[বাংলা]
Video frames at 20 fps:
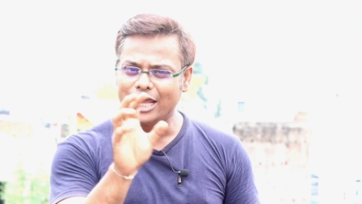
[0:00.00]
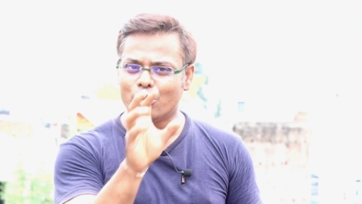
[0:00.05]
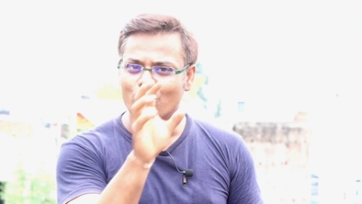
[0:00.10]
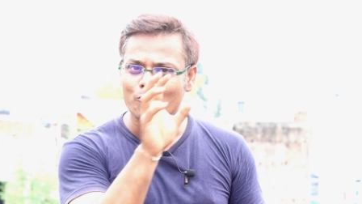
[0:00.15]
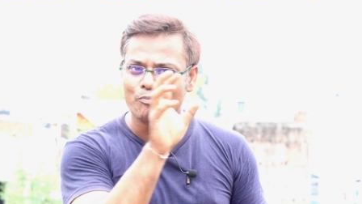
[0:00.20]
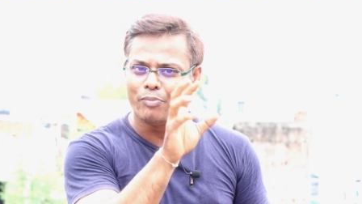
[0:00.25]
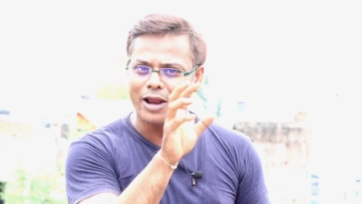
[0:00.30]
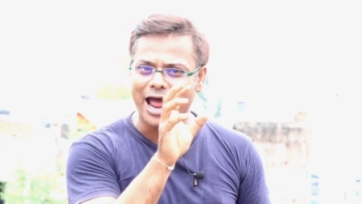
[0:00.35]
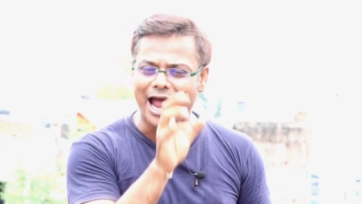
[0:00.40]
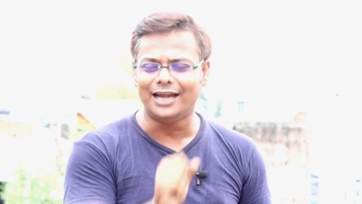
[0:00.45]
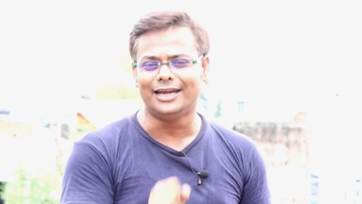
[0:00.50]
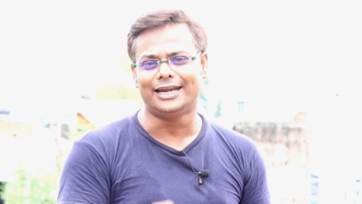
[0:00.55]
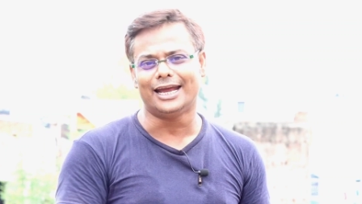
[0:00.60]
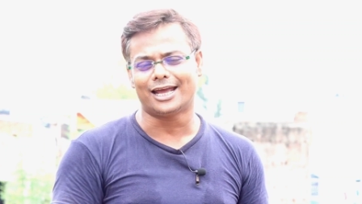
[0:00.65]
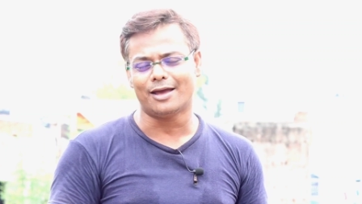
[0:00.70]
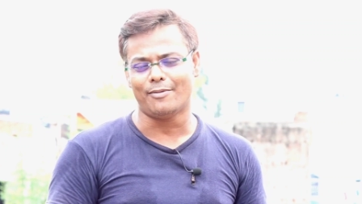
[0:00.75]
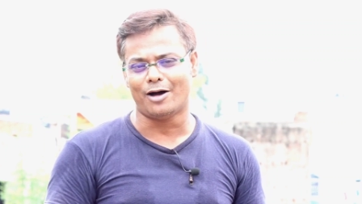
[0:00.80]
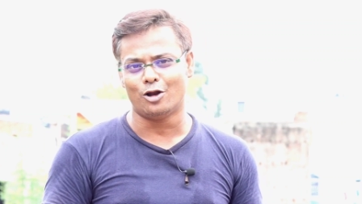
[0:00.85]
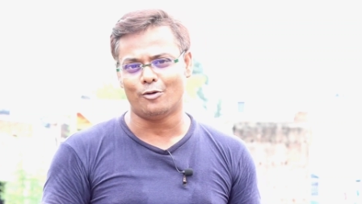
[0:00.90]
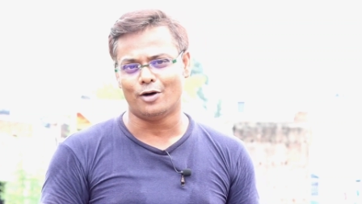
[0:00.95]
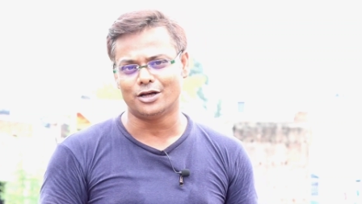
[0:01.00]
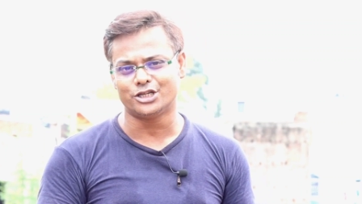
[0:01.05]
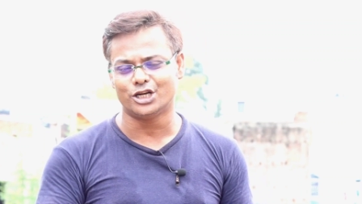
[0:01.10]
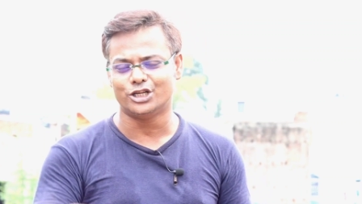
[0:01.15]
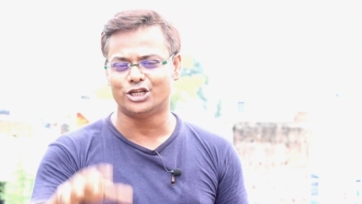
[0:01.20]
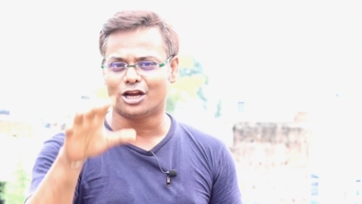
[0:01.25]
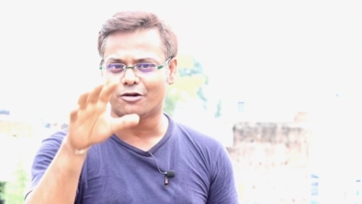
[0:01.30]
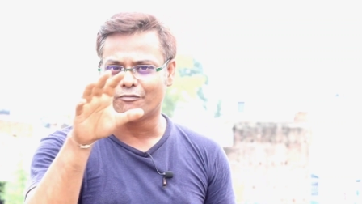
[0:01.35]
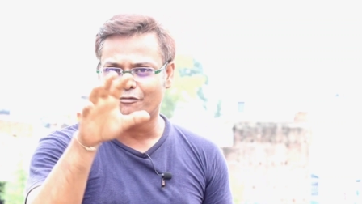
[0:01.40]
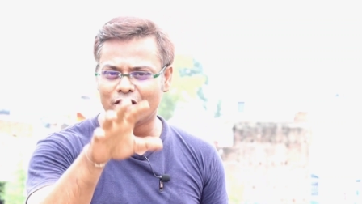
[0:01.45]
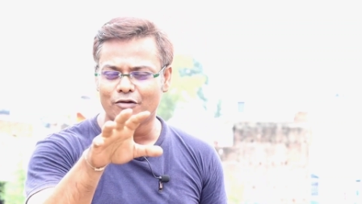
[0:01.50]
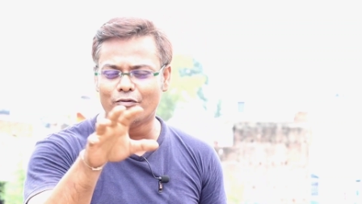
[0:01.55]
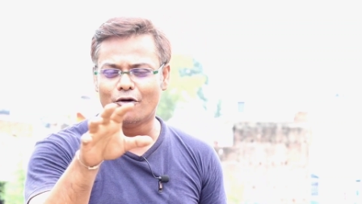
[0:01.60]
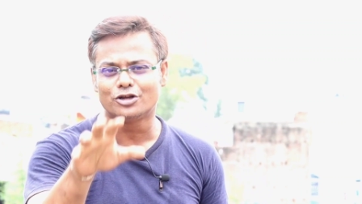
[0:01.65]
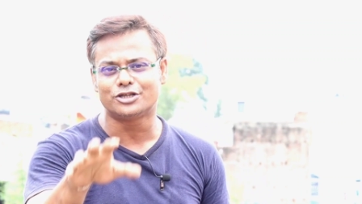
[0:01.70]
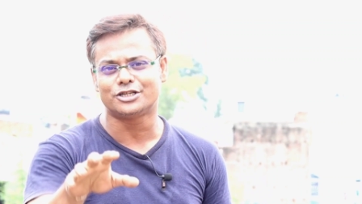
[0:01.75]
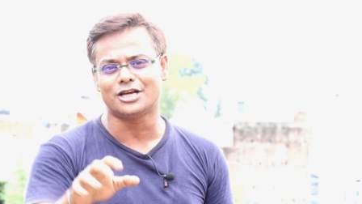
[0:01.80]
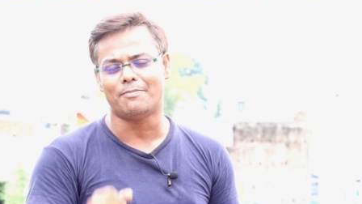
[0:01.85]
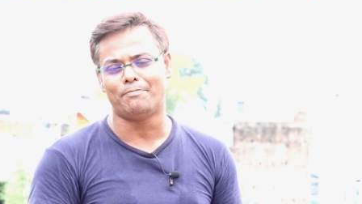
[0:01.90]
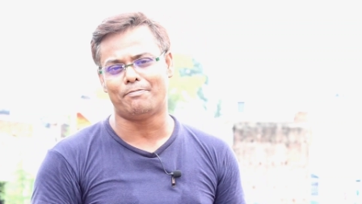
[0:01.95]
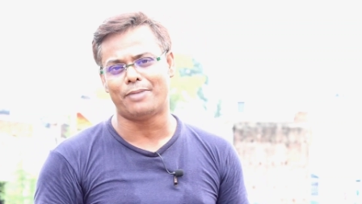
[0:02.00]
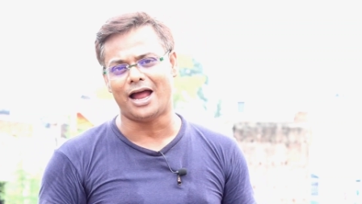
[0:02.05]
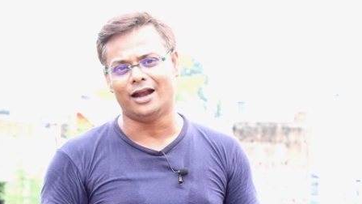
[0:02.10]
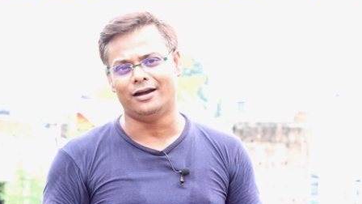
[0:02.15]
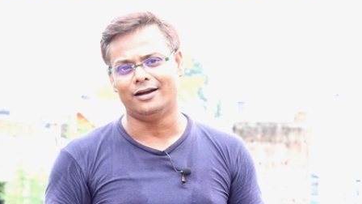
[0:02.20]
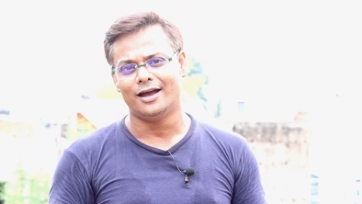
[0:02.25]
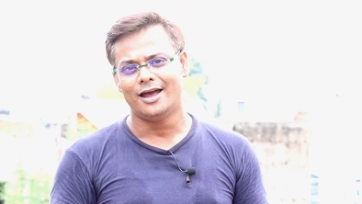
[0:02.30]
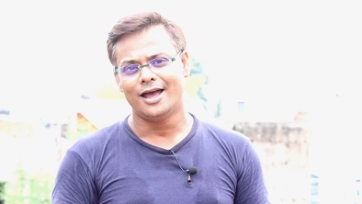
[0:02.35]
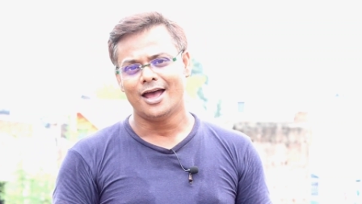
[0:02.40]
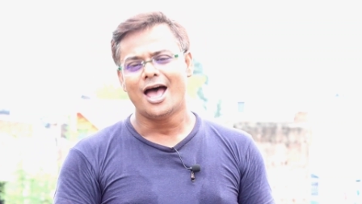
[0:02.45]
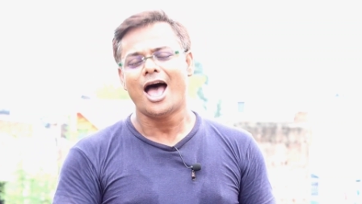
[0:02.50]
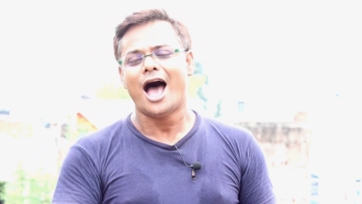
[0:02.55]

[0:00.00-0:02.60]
আইকিউ ব্র্যান্ডটাকে ভালোবাসি যেটা ভিভোর সাব ব্র্যান্ড